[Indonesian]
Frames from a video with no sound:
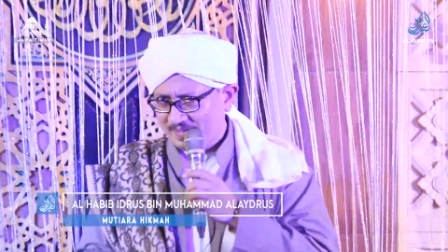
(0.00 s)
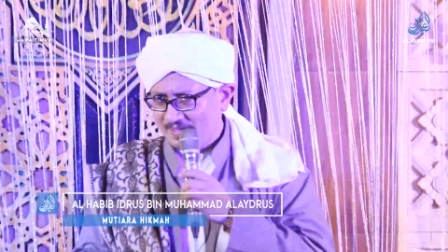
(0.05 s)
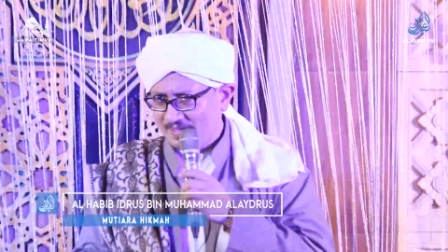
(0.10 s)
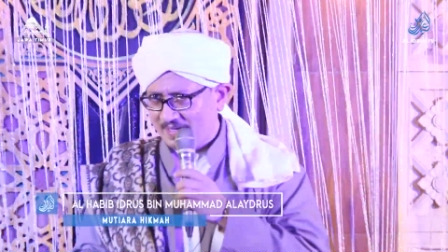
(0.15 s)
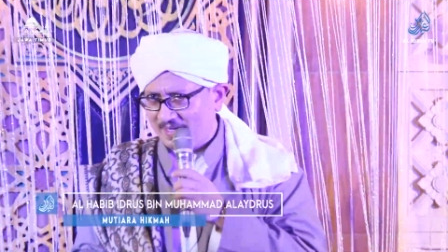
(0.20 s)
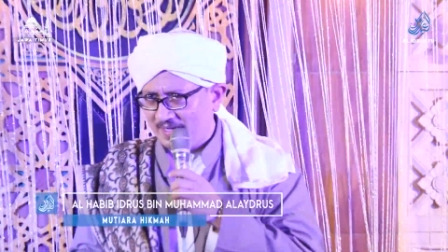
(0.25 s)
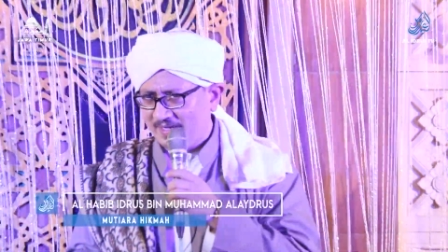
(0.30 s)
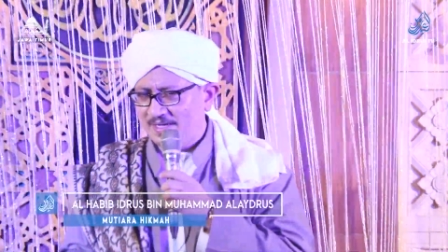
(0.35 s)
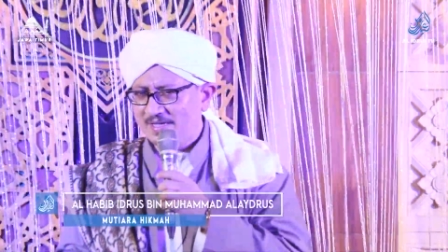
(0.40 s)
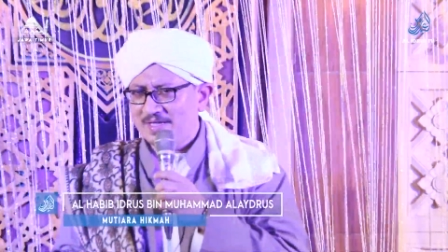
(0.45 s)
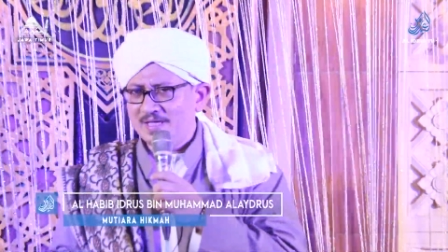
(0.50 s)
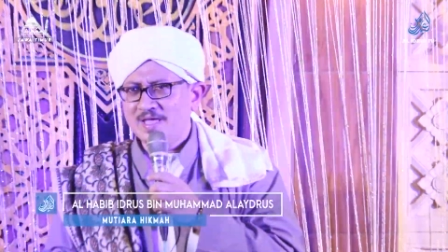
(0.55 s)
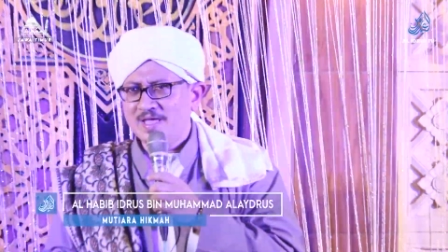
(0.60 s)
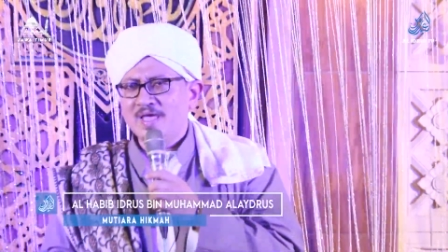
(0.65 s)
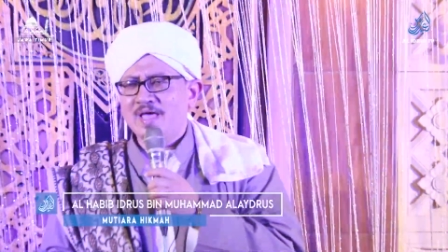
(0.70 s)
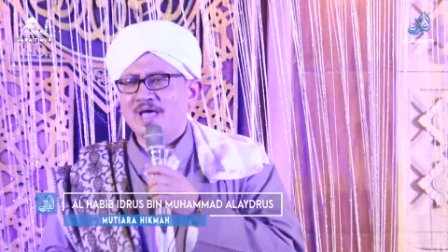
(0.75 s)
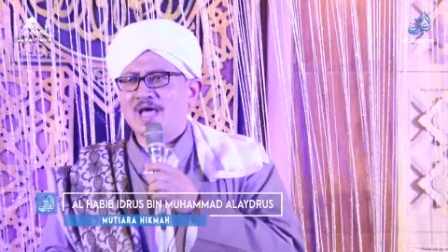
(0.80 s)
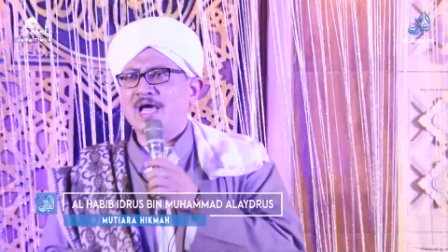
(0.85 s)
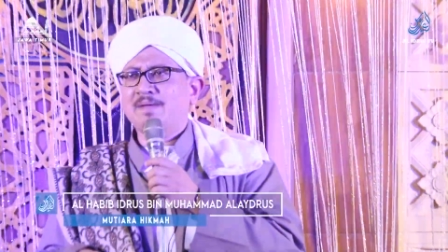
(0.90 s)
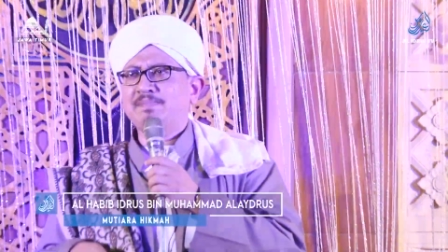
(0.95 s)
Ya.
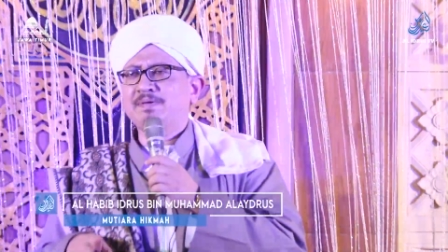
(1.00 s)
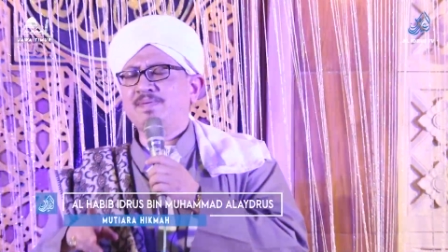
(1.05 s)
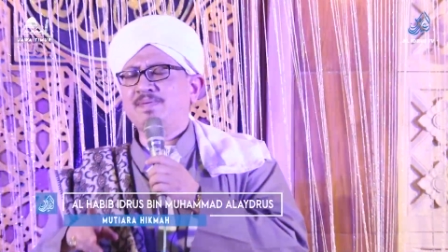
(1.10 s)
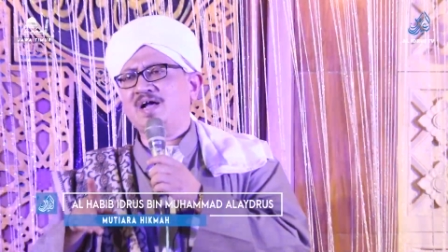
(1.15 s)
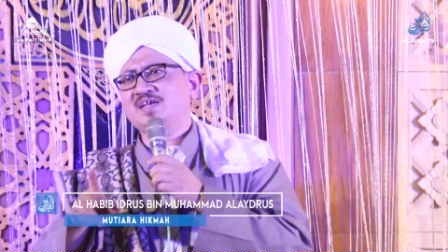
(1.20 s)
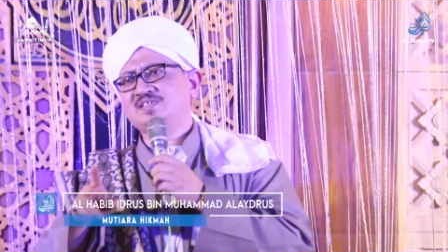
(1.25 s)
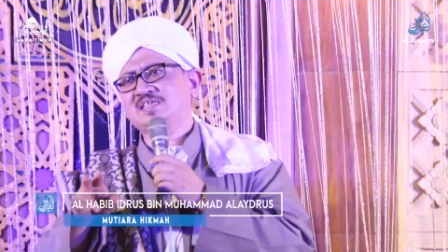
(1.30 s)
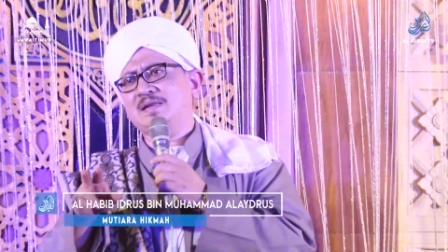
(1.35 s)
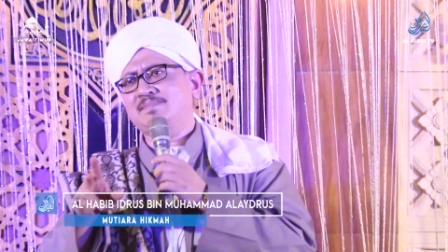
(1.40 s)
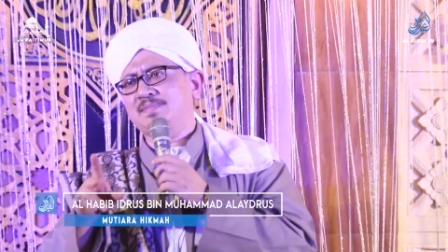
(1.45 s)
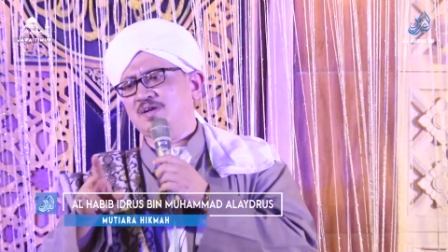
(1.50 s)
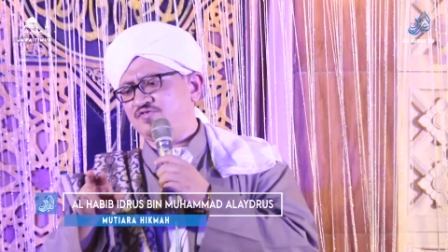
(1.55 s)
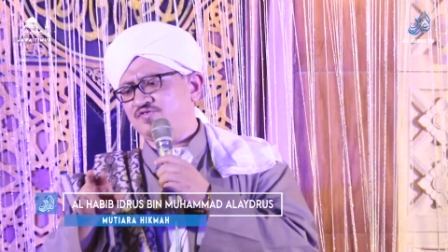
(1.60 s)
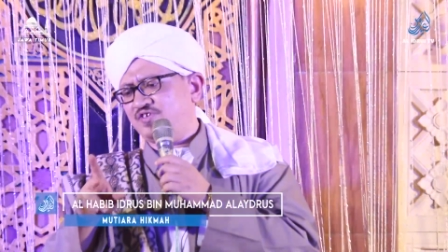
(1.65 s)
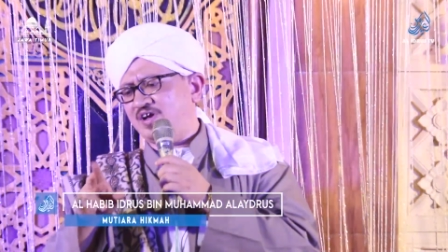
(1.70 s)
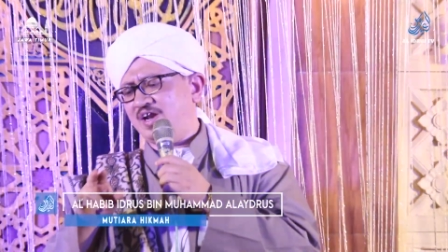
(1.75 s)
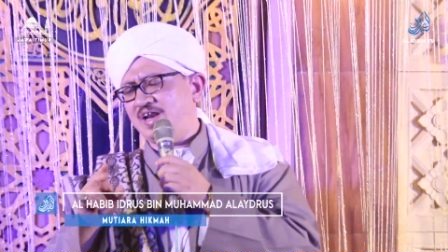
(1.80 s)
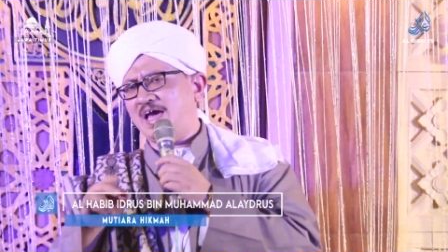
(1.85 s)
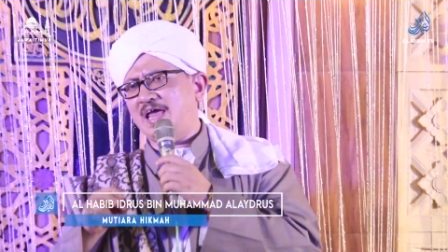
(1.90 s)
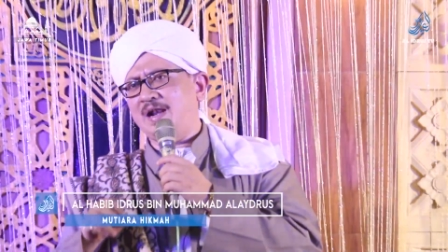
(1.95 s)
Habib Hasan bin
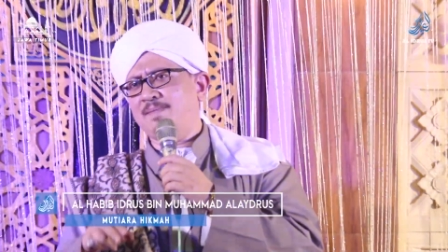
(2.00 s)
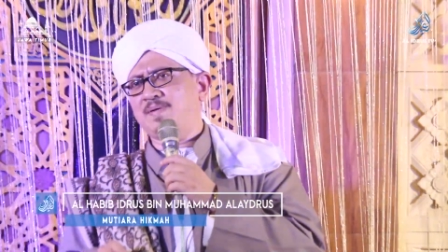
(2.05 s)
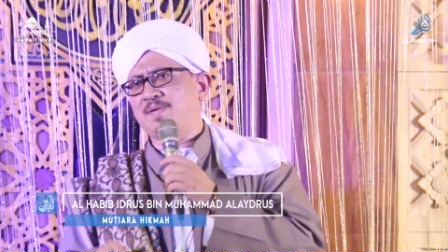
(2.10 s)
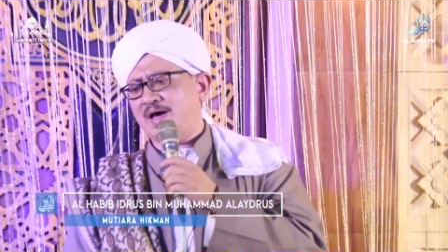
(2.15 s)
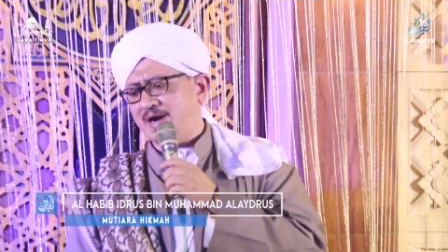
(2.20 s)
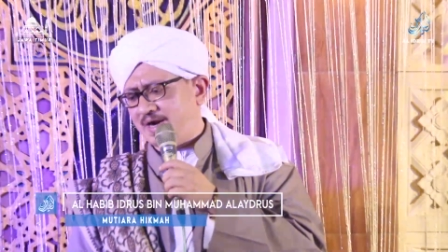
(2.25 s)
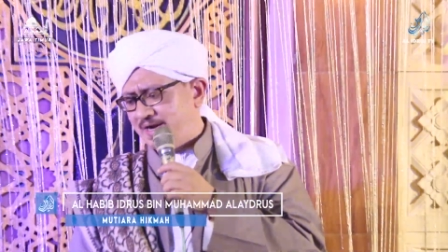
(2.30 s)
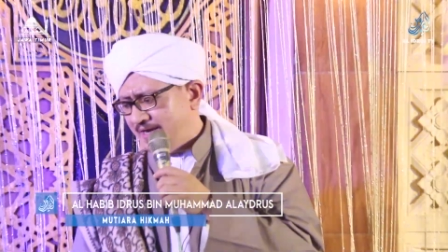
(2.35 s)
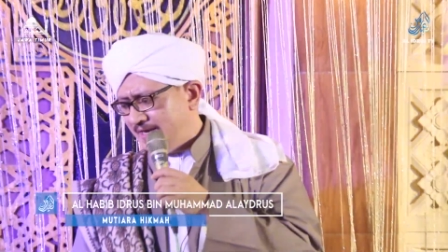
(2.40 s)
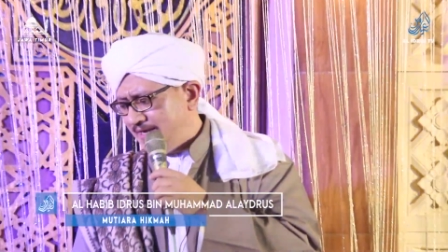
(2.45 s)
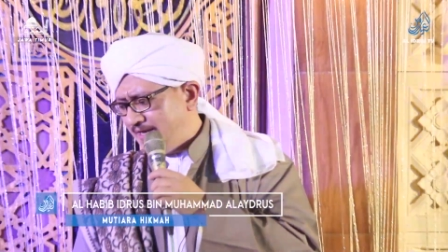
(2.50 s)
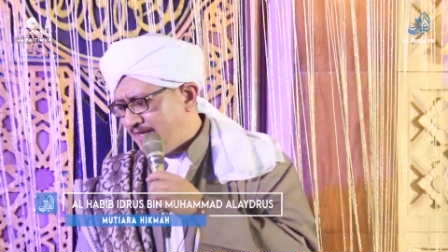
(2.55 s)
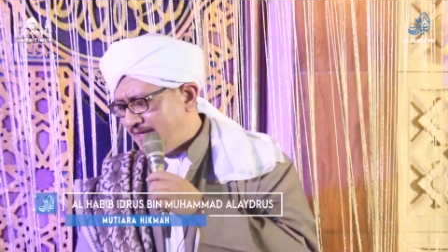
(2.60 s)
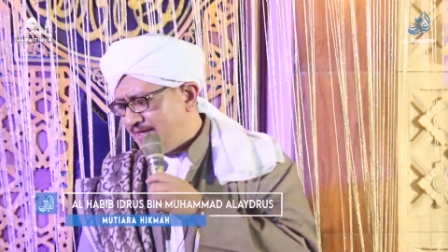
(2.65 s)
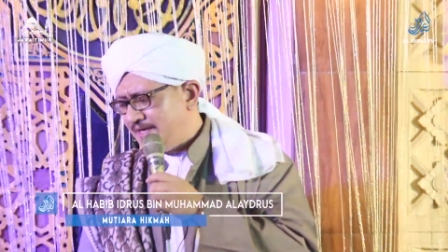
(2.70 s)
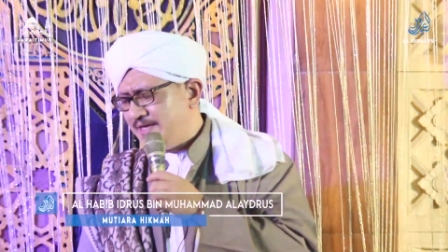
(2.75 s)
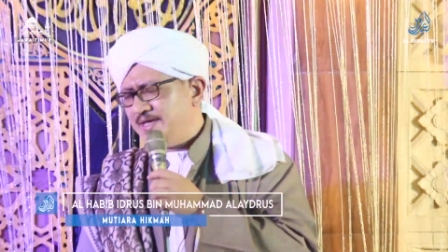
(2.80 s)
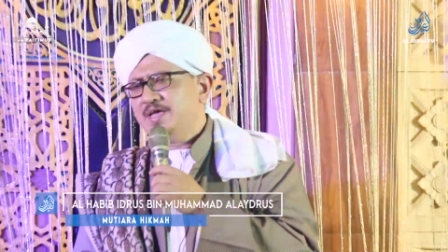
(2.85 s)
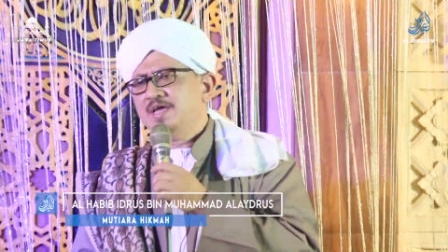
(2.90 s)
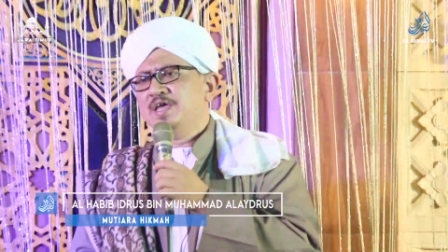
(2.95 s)
Saleh Al Bahar ini